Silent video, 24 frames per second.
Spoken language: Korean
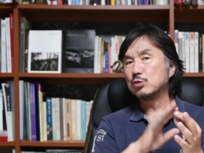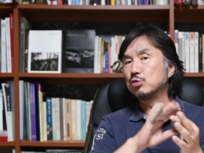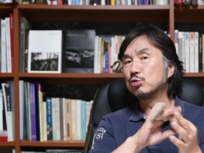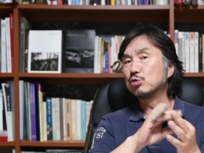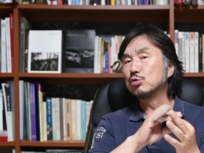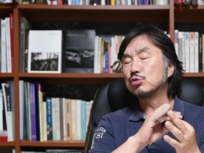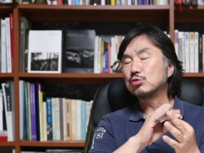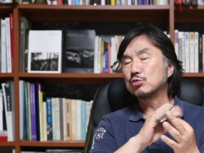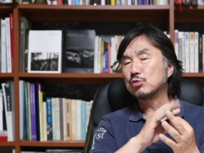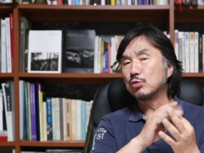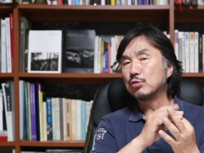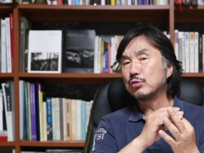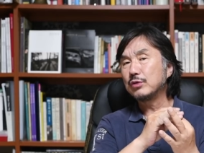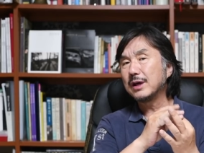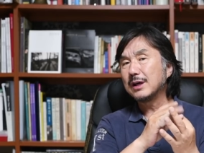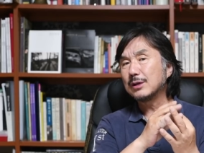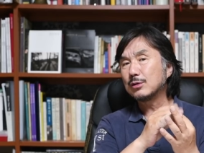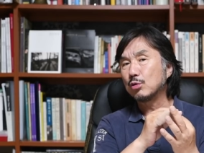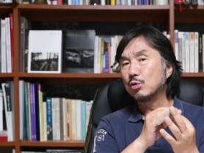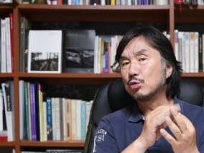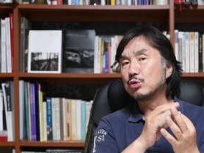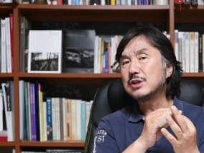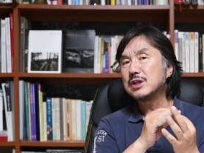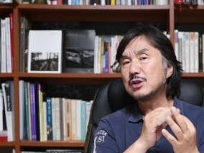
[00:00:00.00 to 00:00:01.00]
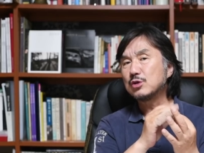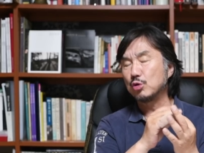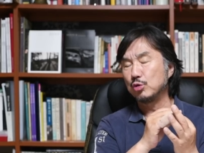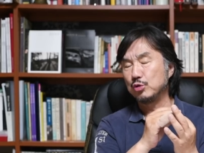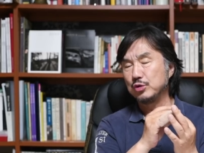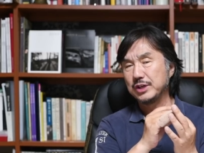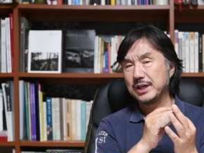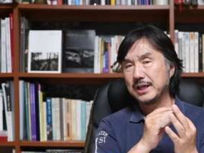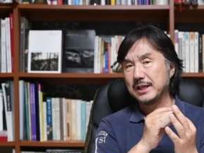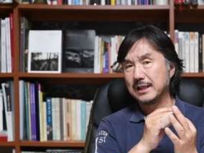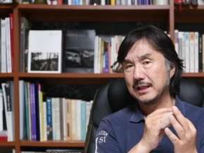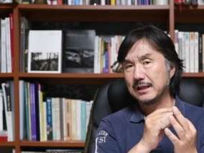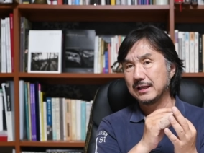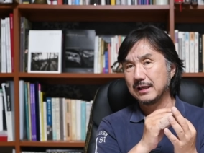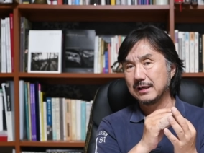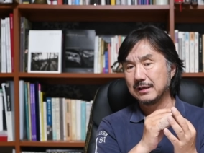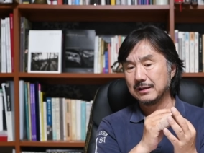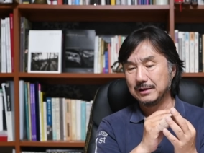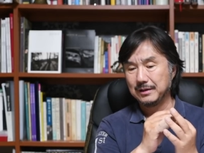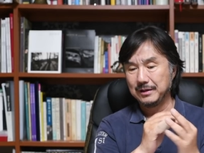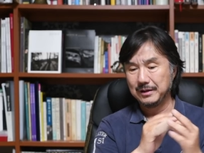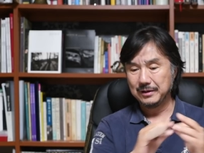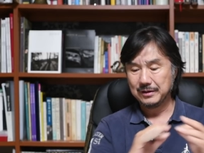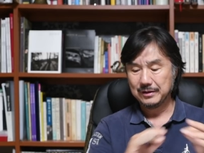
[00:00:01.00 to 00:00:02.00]
이 두 개가 동시에 존재해야 된다는
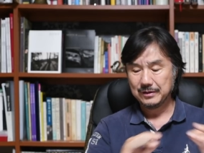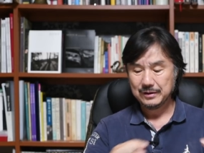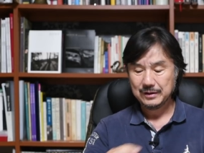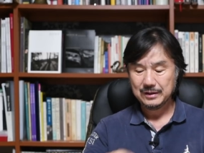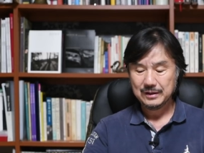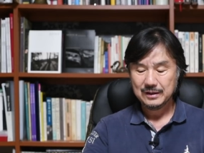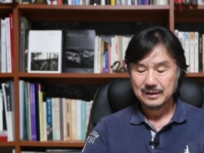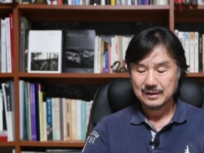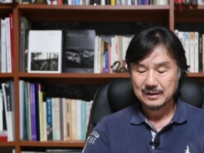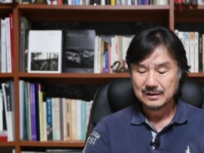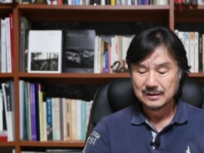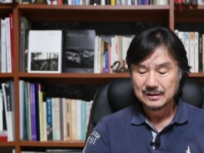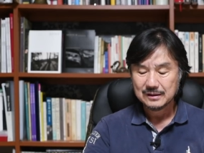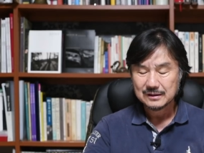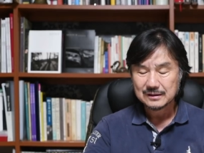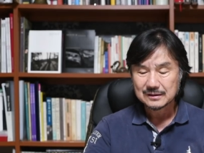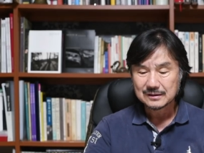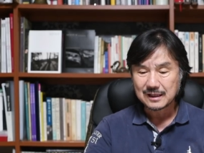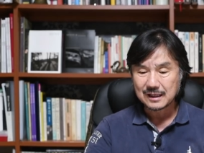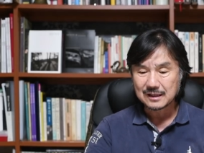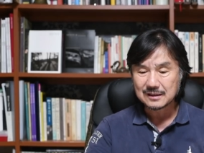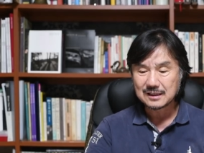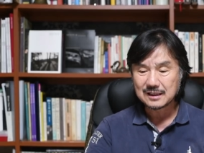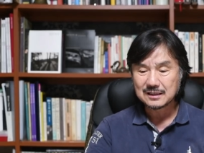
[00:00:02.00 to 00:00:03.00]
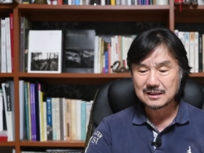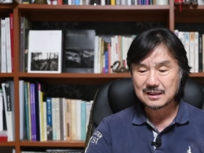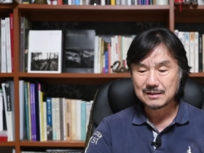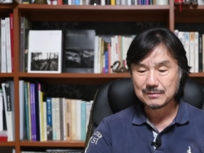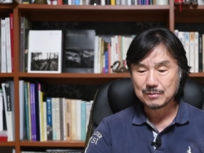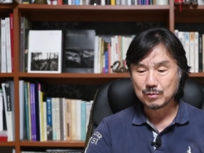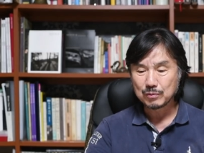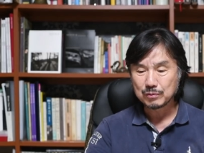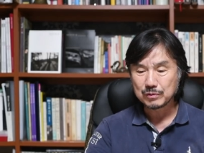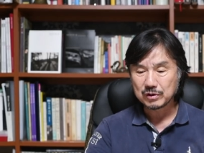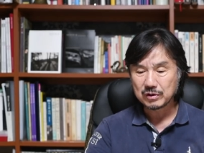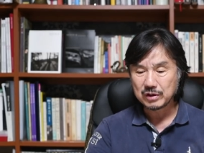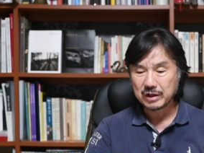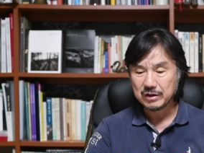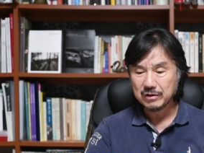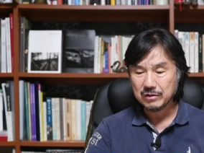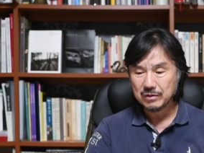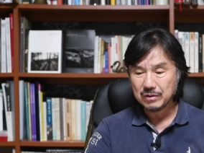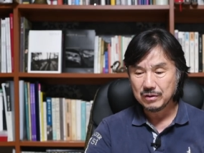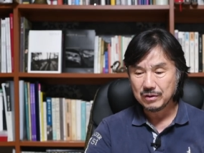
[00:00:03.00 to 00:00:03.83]
거예요. 다른 사진을 볼까요?